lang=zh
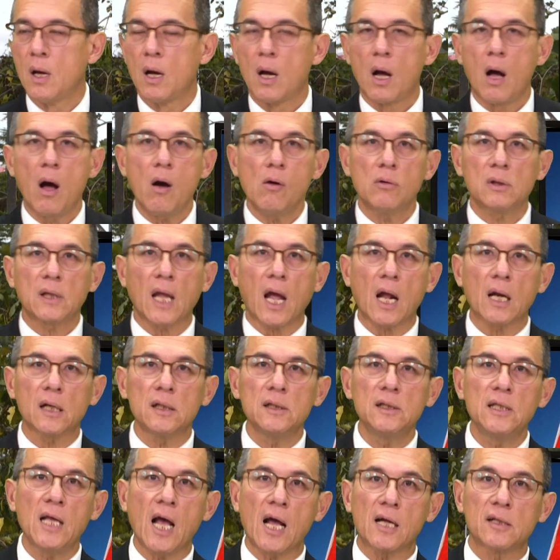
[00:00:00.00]
澳大
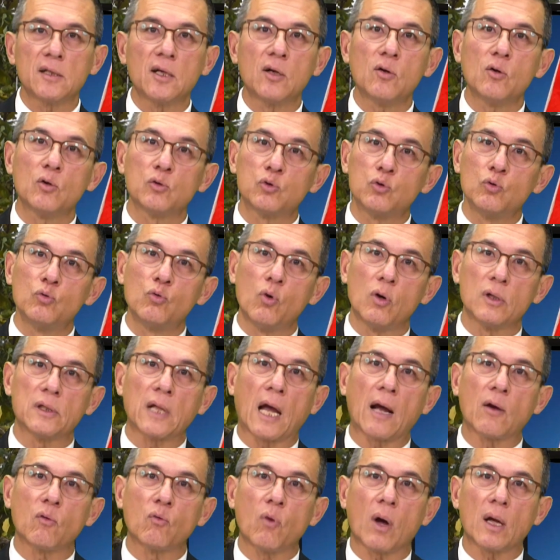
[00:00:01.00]
利亚能够渡过
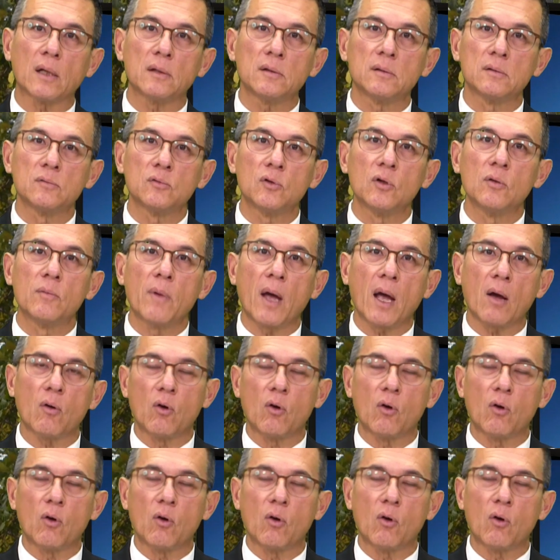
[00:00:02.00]
难关，对不对？